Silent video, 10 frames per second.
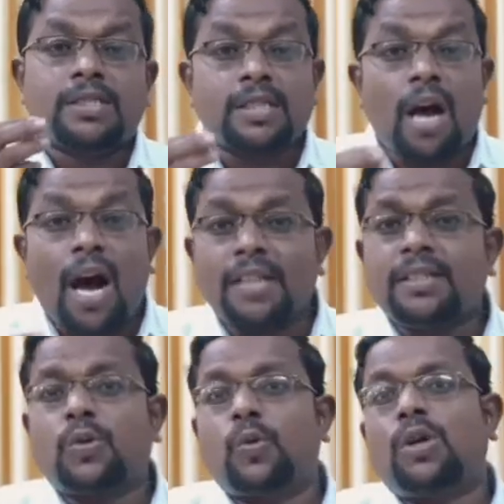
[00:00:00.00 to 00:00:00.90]

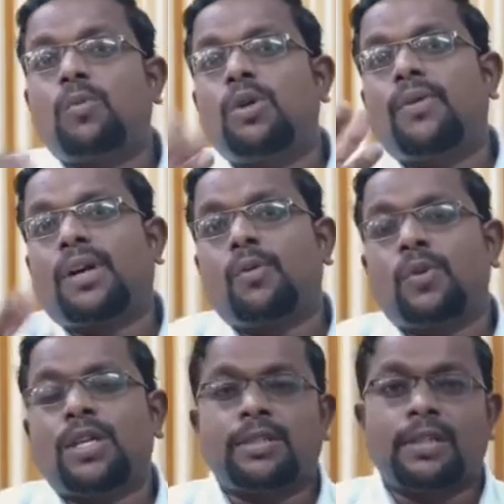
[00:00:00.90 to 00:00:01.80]
சார்ந்த குணம் உள்ளவர்களை
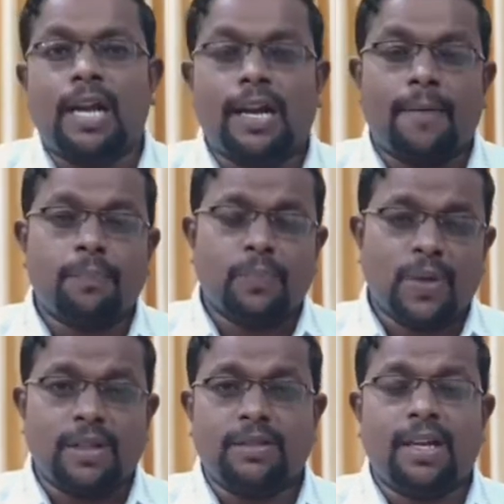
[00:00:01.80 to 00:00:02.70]
உயர்த்துகிறாராம்
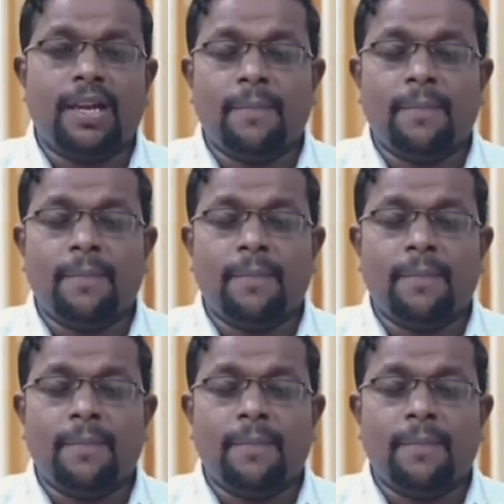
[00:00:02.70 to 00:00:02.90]
வேதத்தில்